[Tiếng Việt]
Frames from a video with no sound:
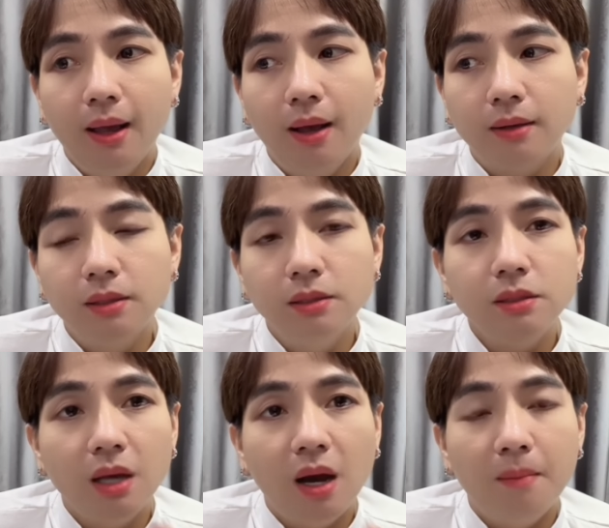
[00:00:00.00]
à, cứ
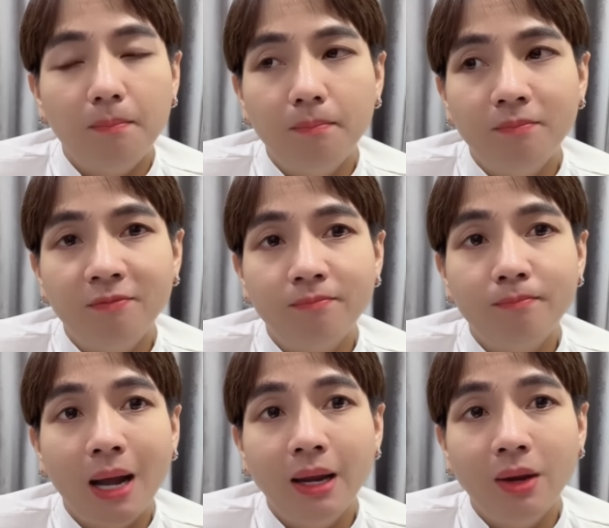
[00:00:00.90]
cho
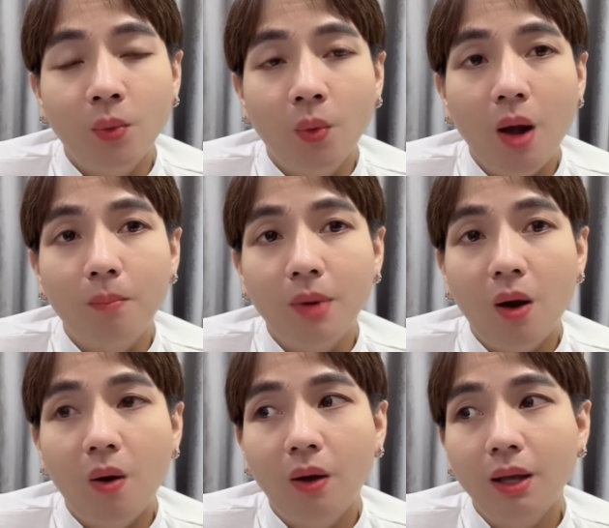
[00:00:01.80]
bay của hồng
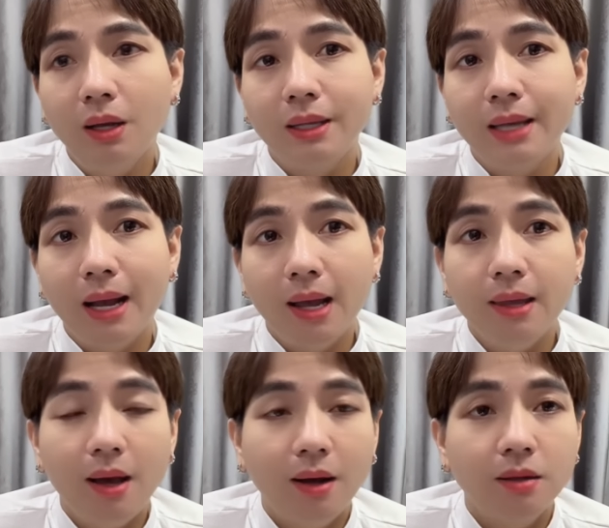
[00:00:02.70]
loan á, rồi trang cá
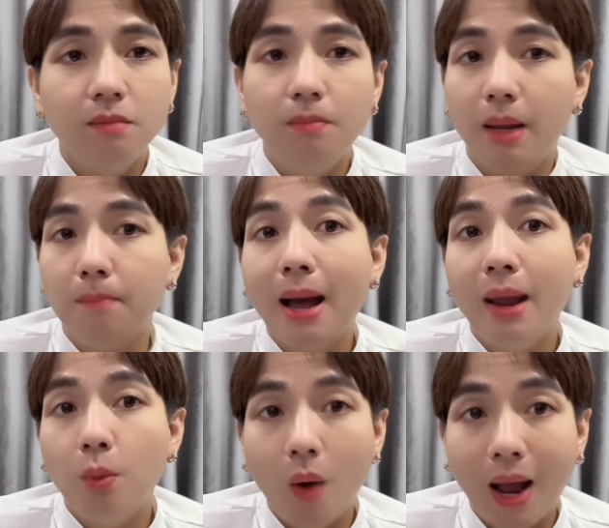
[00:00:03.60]
nhân cứ bị
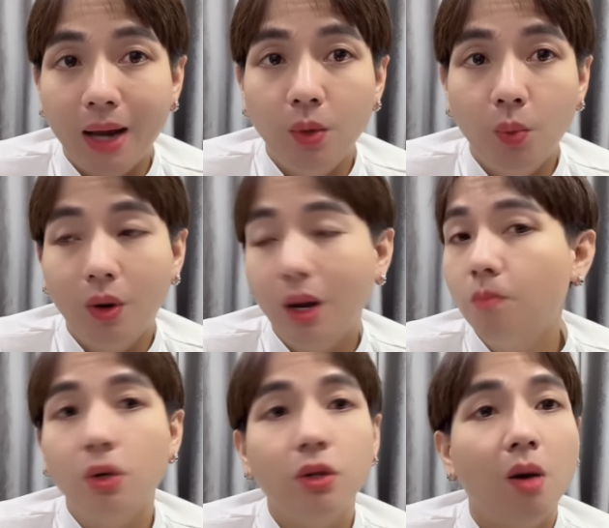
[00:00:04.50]
bay hoài luôn
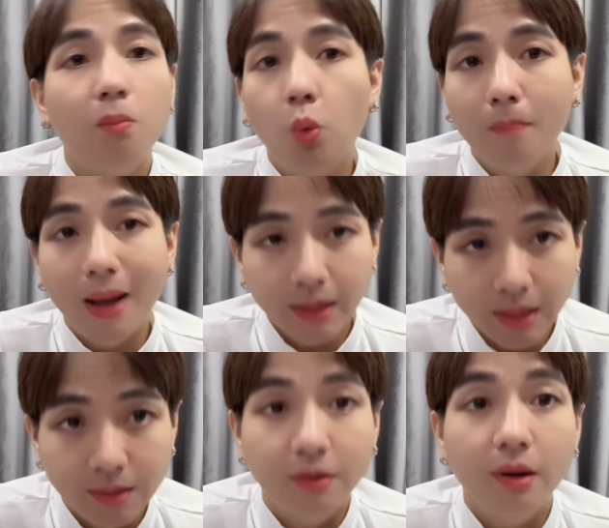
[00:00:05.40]
không có cho buôn bán
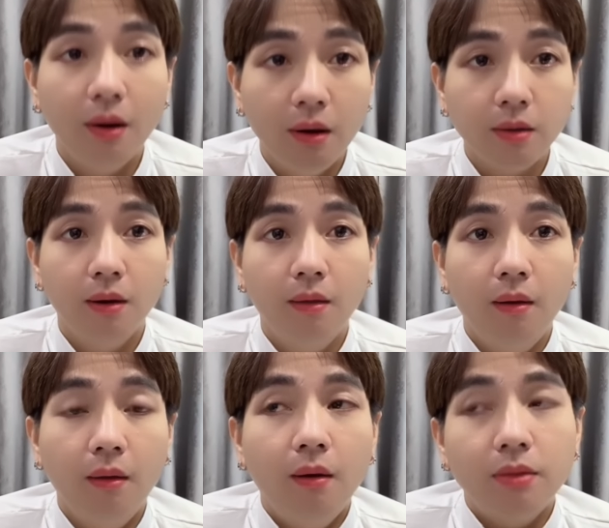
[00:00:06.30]
gì được hết
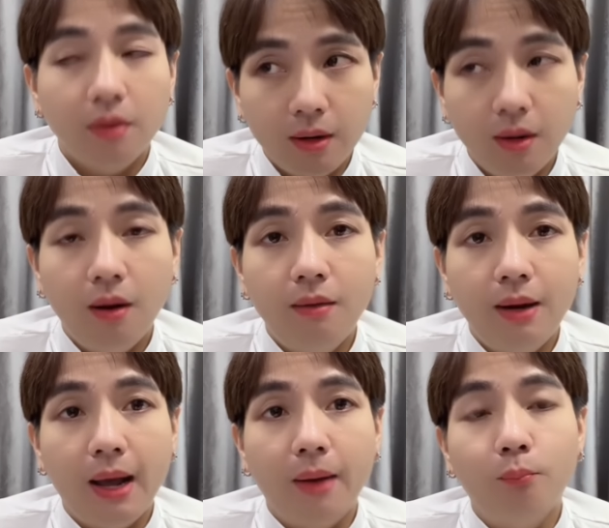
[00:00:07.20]
cho nên
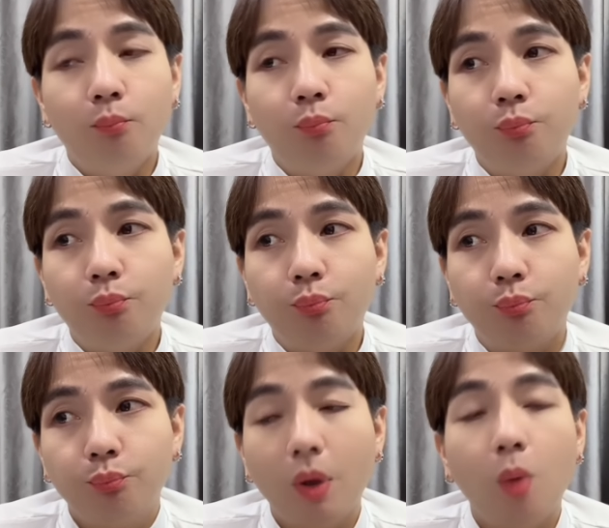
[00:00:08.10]
là um,
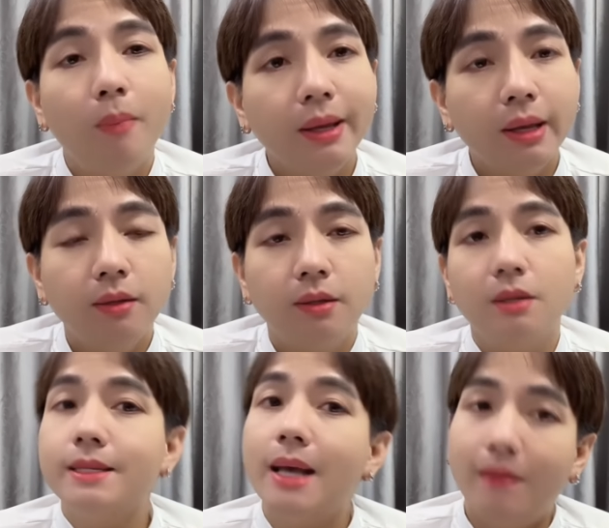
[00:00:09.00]
không biết cái người
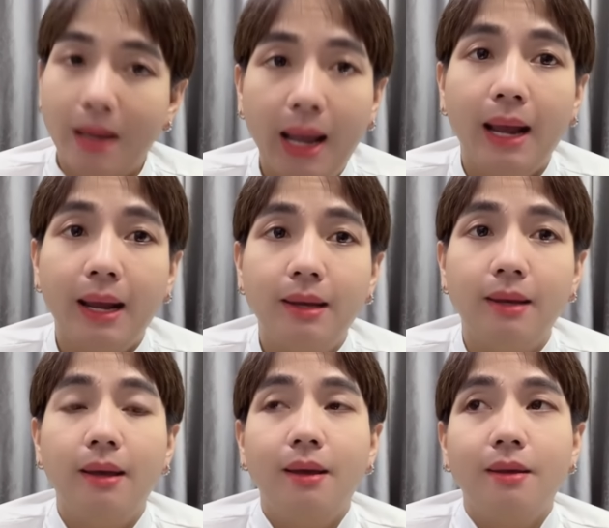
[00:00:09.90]
đứng sau là ai
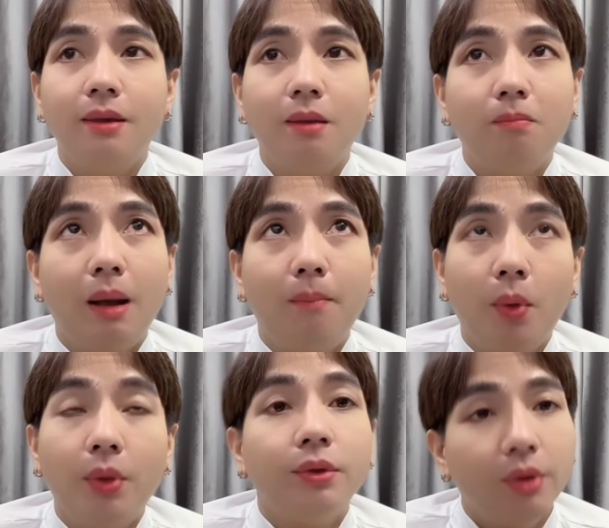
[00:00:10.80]
nhưng mà
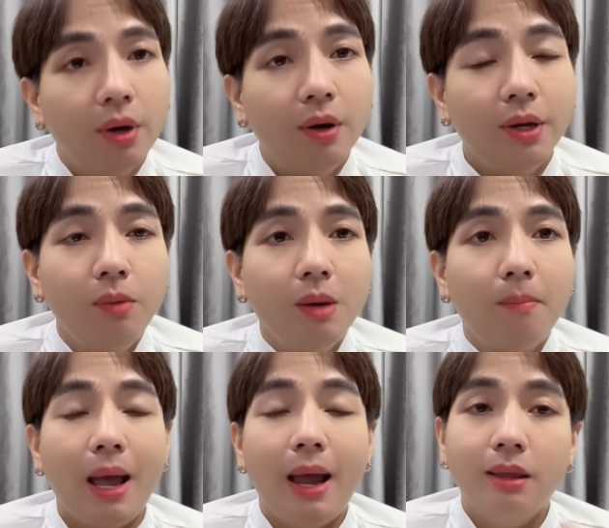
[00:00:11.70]
mọi người ơi nếu như
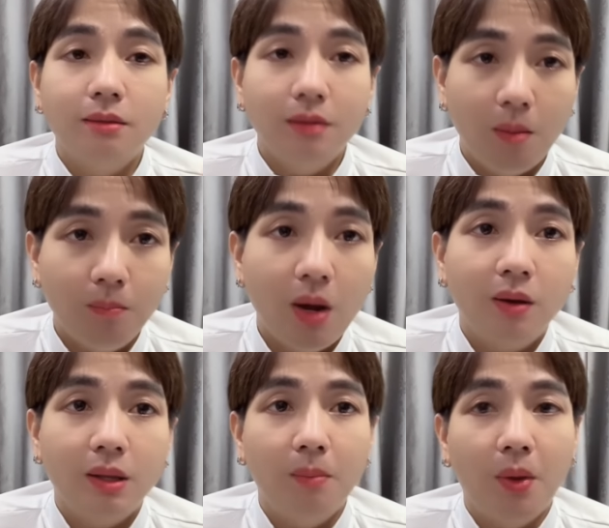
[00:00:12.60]
mà ai thương hồng
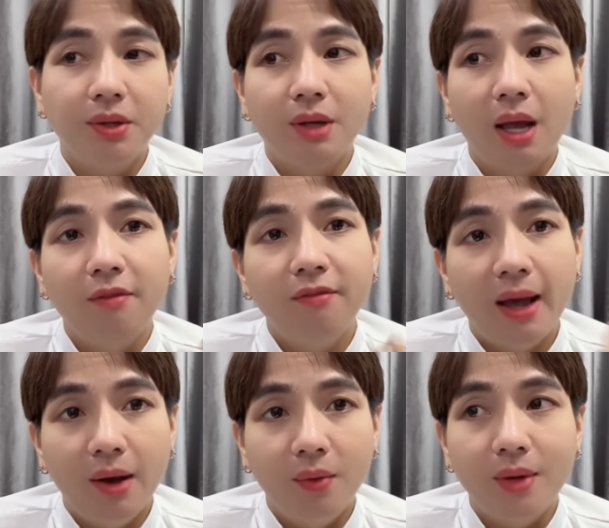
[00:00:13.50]
loan thì mọi người hãy
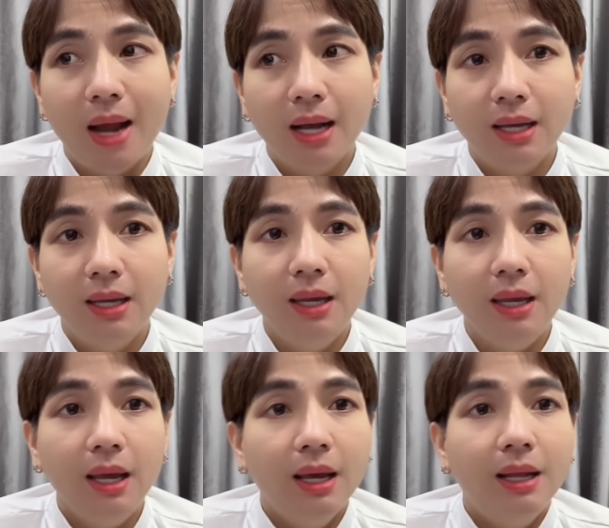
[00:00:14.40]
vào đăng ký
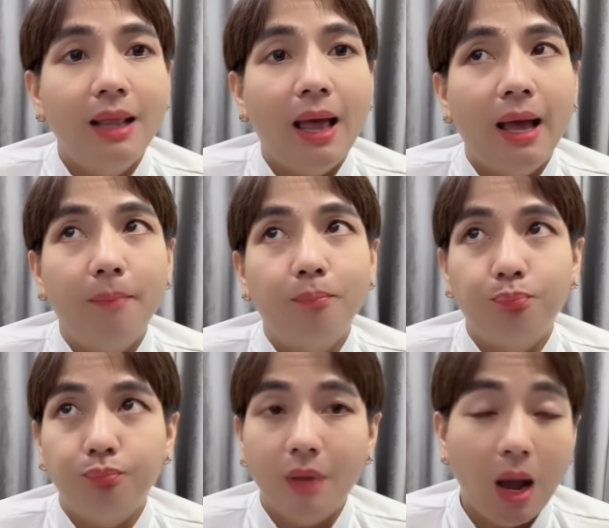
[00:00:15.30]
là
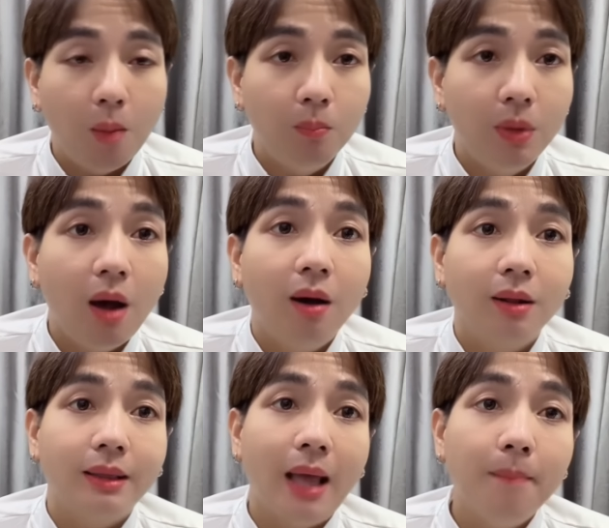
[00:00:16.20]
hồng loan
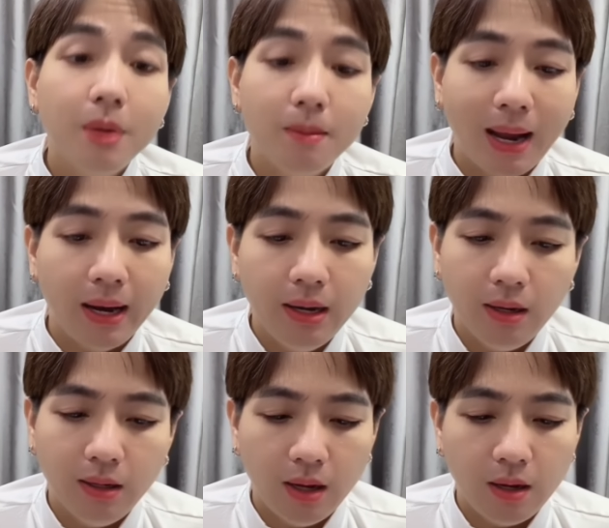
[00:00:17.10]
87 đó
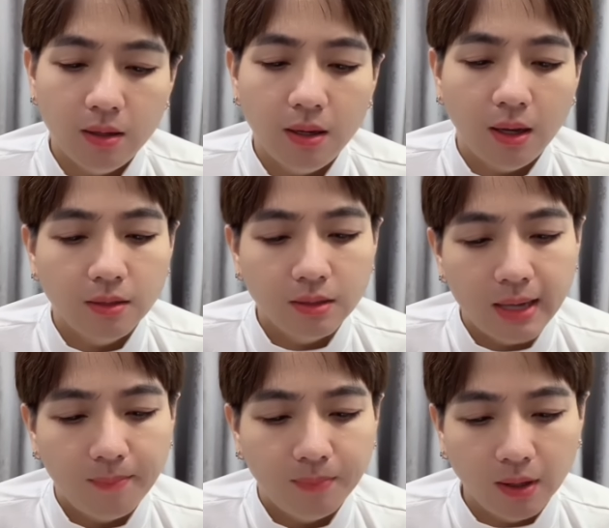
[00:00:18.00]
để coi chị cảnh
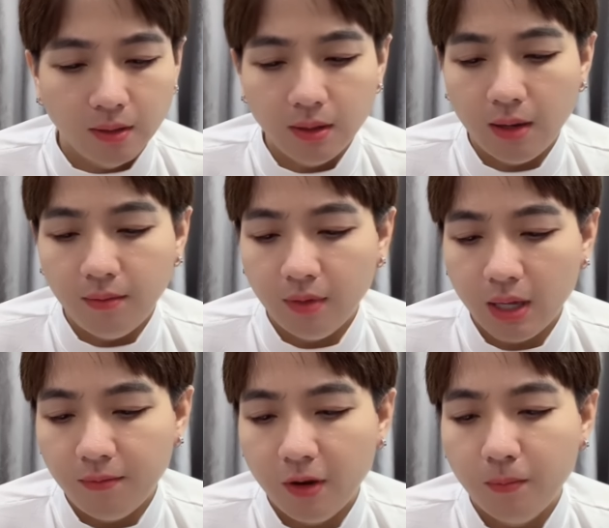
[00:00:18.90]
xem thử cái
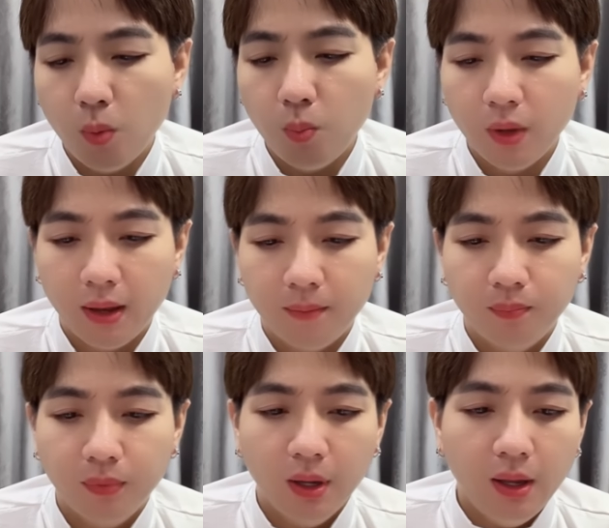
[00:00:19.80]
cái facebook nha
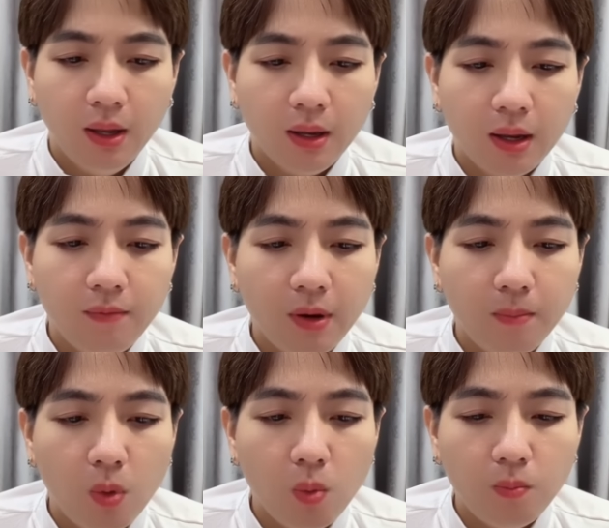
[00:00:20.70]
cái
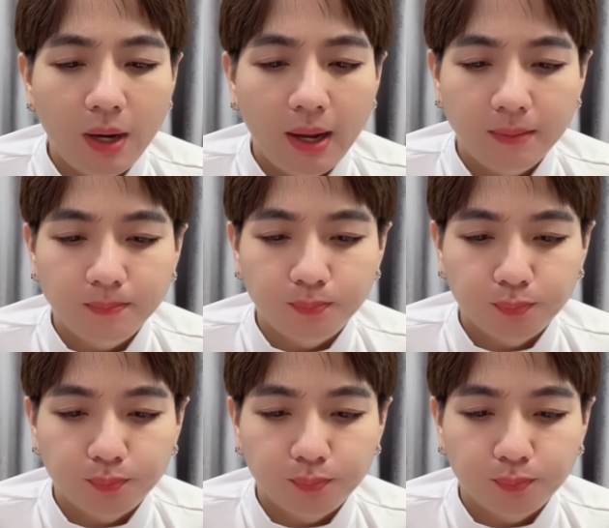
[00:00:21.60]
facebook là